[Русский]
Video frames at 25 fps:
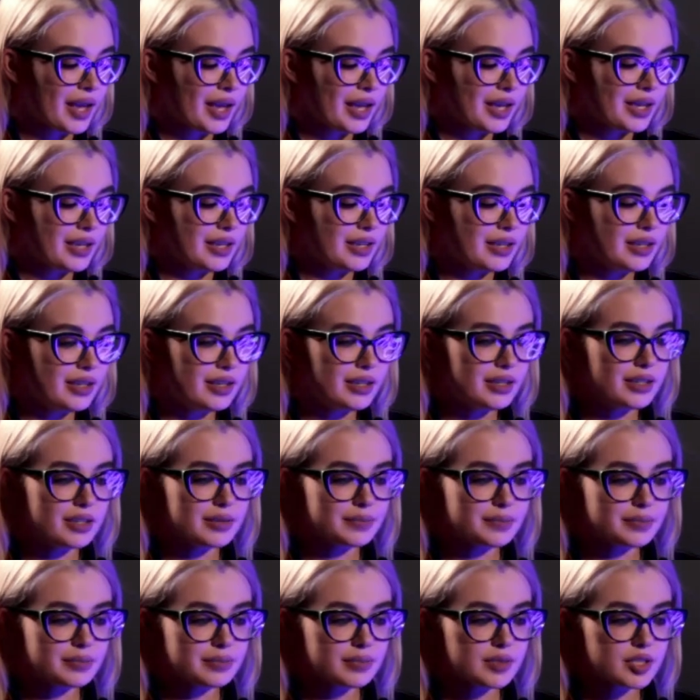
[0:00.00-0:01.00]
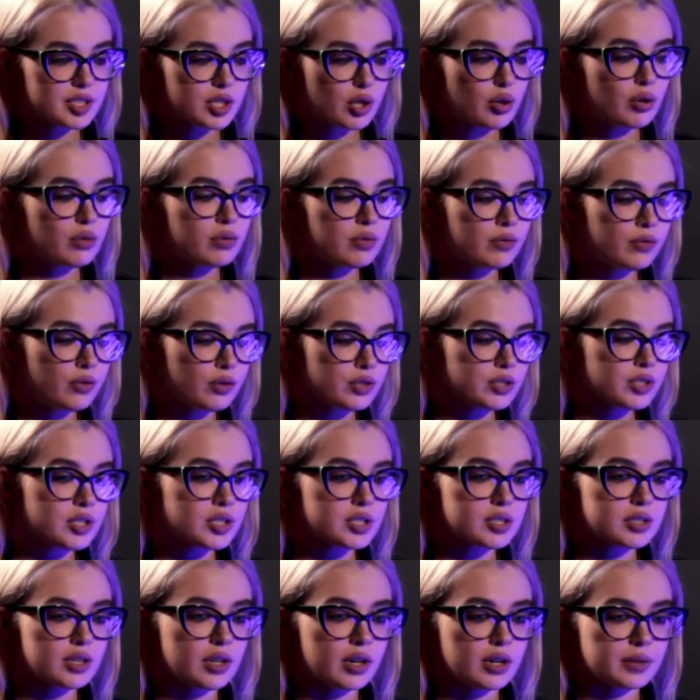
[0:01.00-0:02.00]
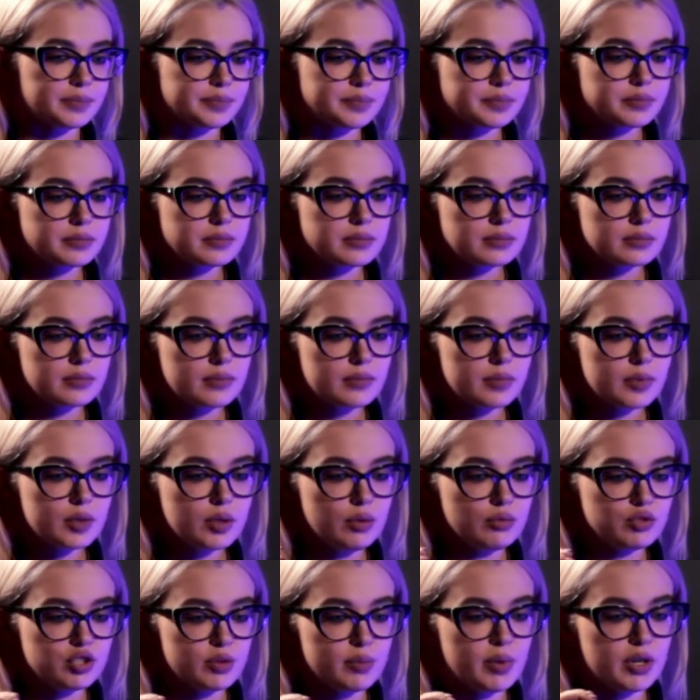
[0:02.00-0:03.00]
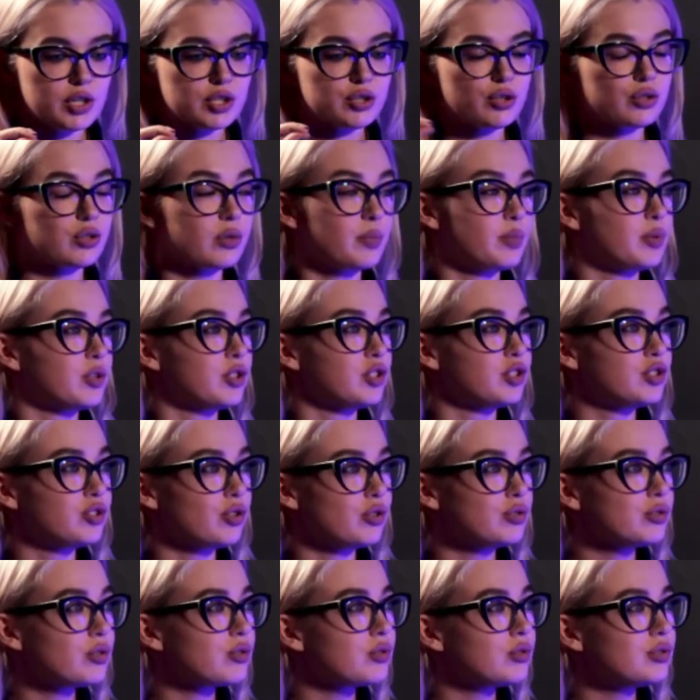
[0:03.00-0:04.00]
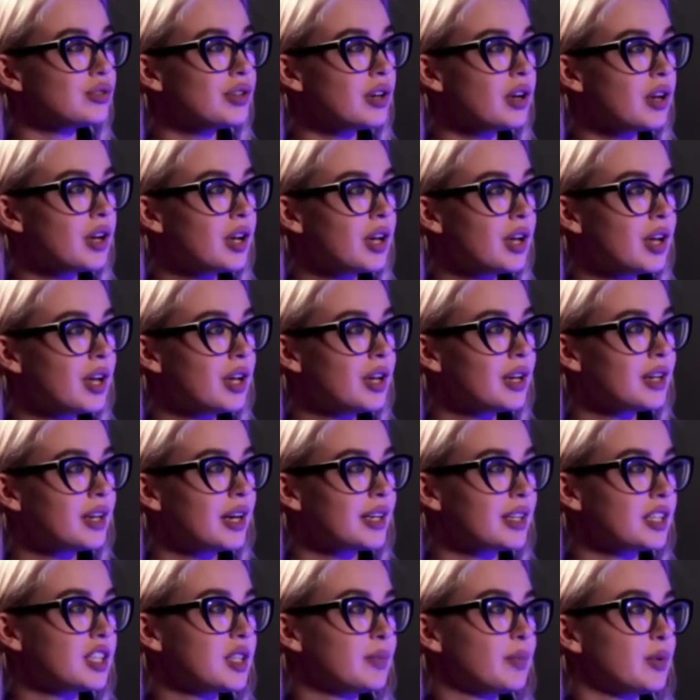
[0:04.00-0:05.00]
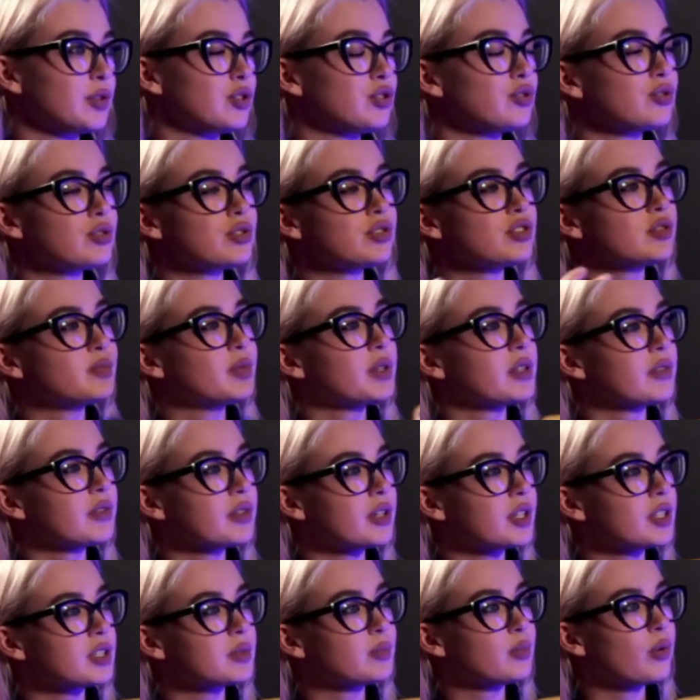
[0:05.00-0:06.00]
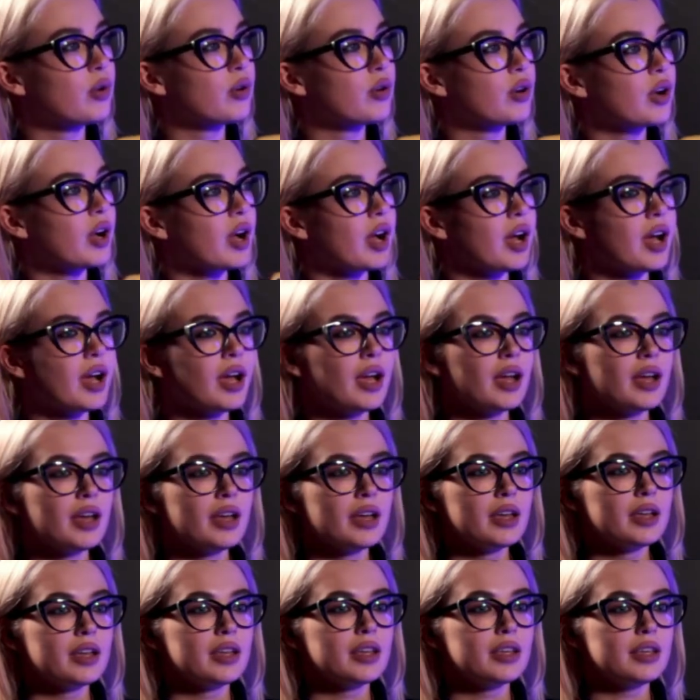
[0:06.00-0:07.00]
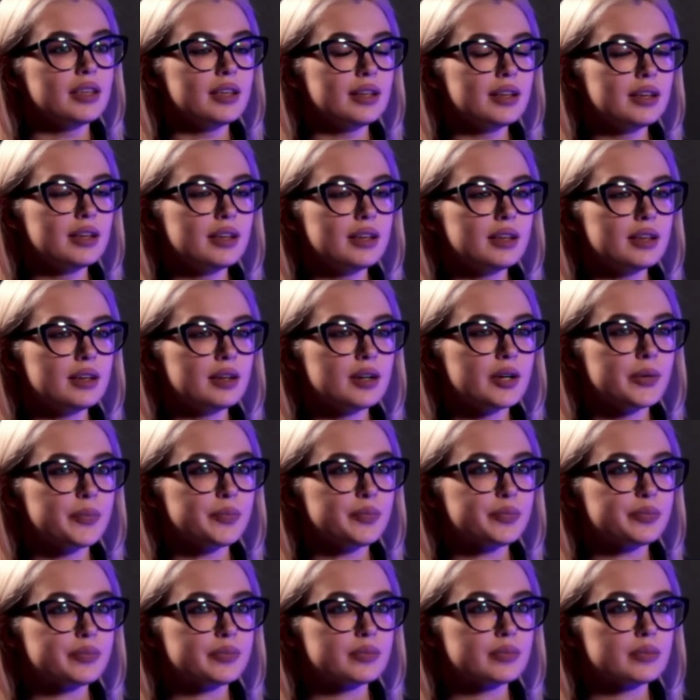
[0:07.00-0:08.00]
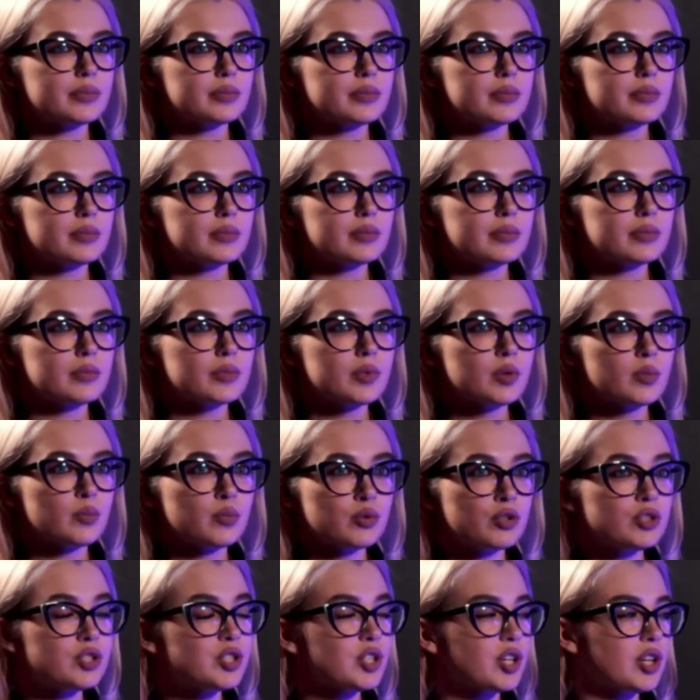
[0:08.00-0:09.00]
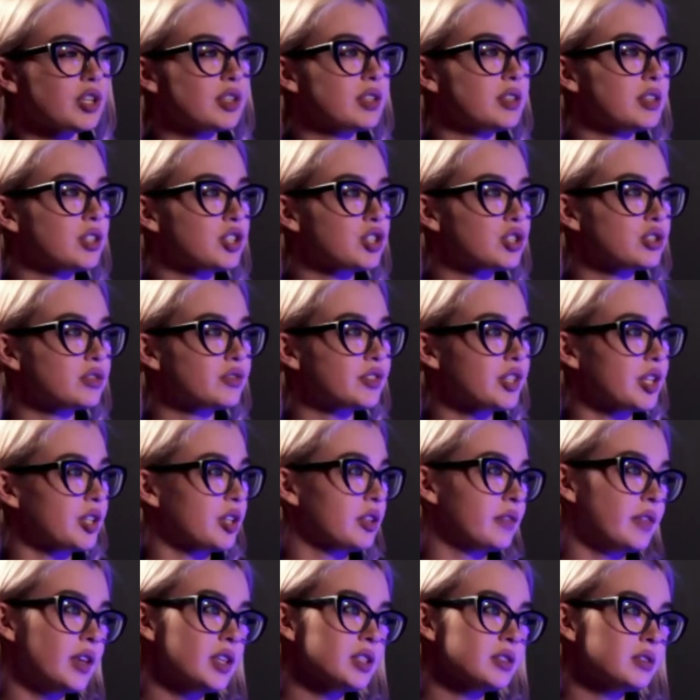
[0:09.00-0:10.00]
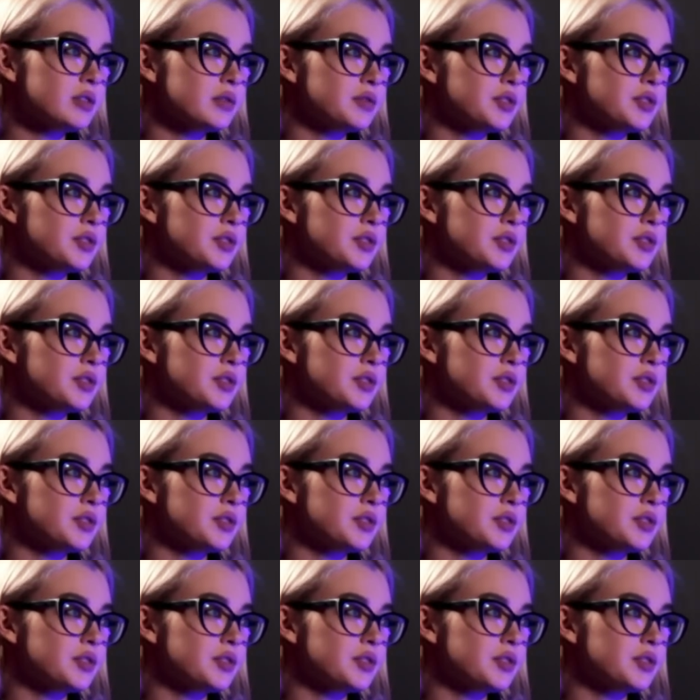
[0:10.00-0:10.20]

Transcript: И с какого возраста у тебя что-то перещелкнуло, когда ты почувствовал первый раз Бога, или просто когда ты решил взять ответственность,